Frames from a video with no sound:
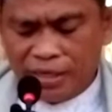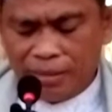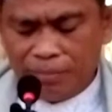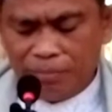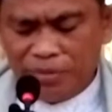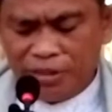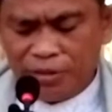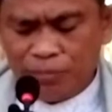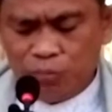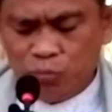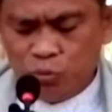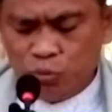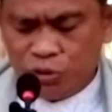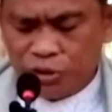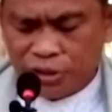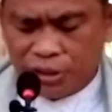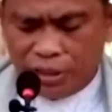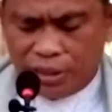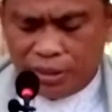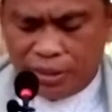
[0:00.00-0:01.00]
Hamid
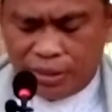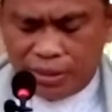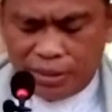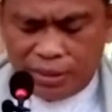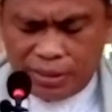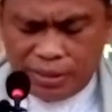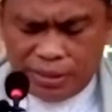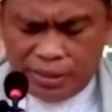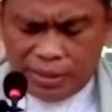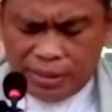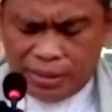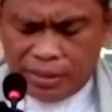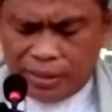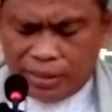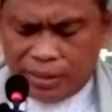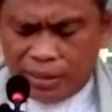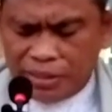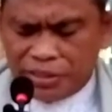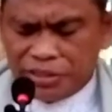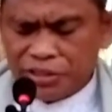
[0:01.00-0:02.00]
Musa
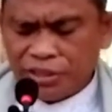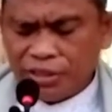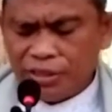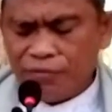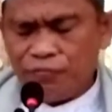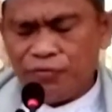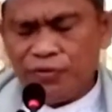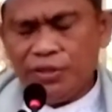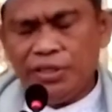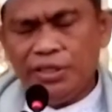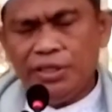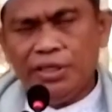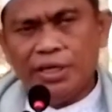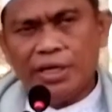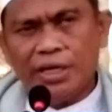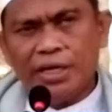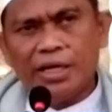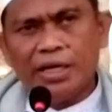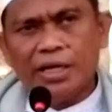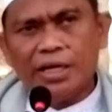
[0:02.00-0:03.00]
Asyafi'i
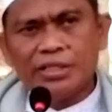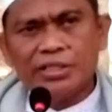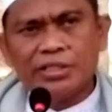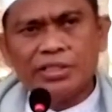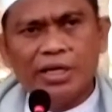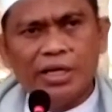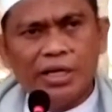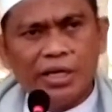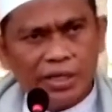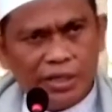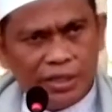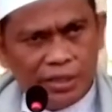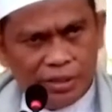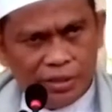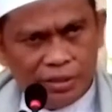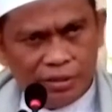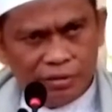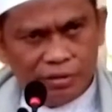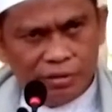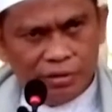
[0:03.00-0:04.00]
Al-Azhari
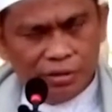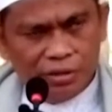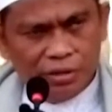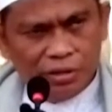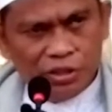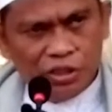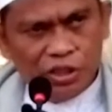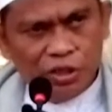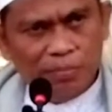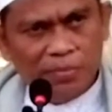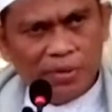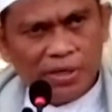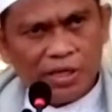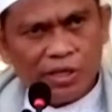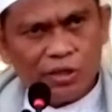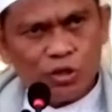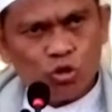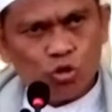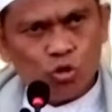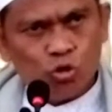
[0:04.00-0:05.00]
di
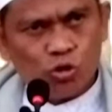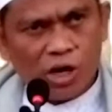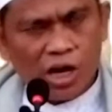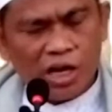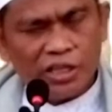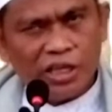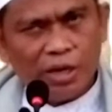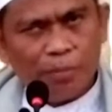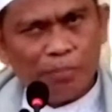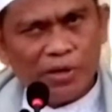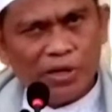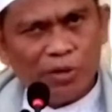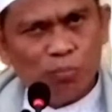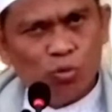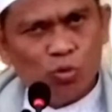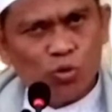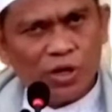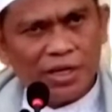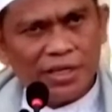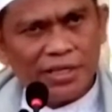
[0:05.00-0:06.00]
mana seorang yang
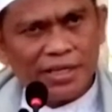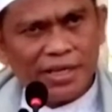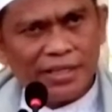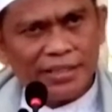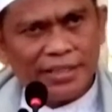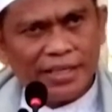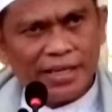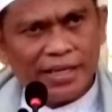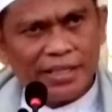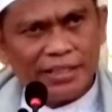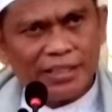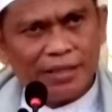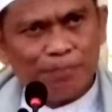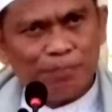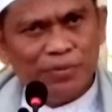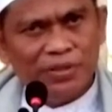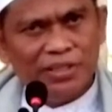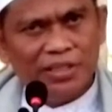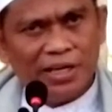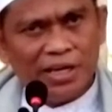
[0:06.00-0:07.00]
menemukan kata-kata
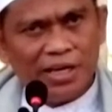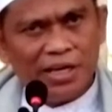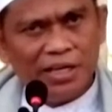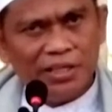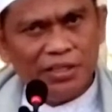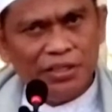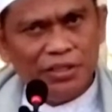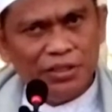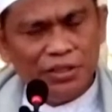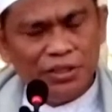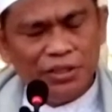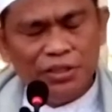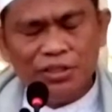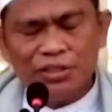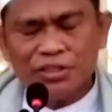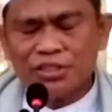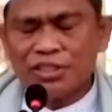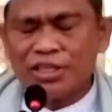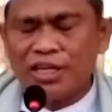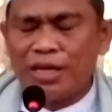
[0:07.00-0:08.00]
bid'ah ini
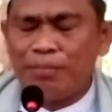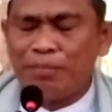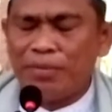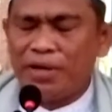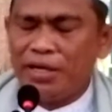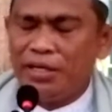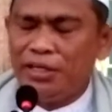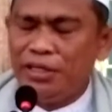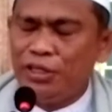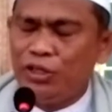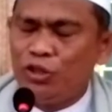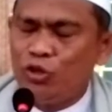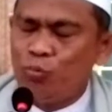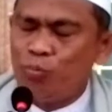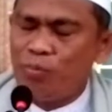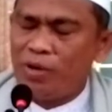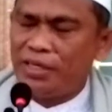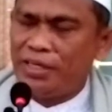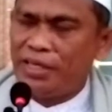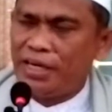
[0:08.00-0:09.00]
selama ini
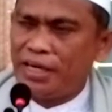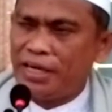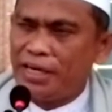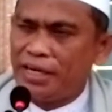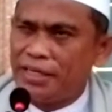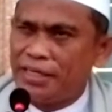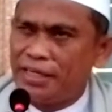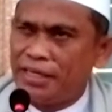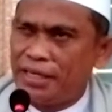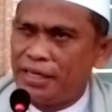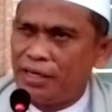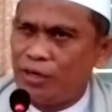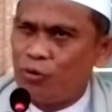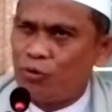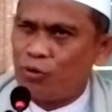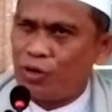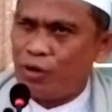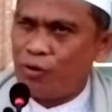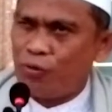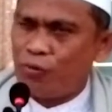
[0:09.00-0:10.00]
dikemandangkan dengan
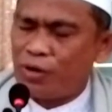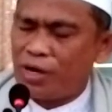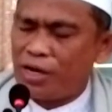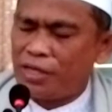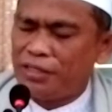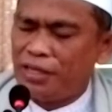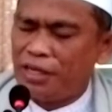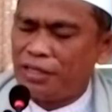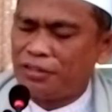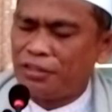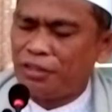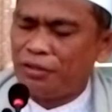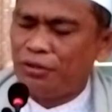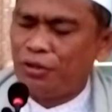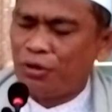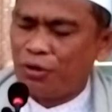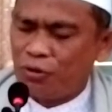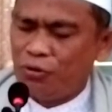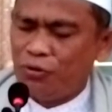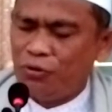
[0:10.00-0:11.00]
orang-orang yang
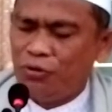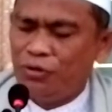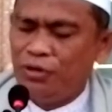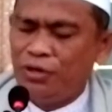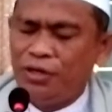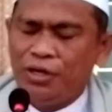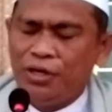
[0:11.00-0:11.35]
cenderung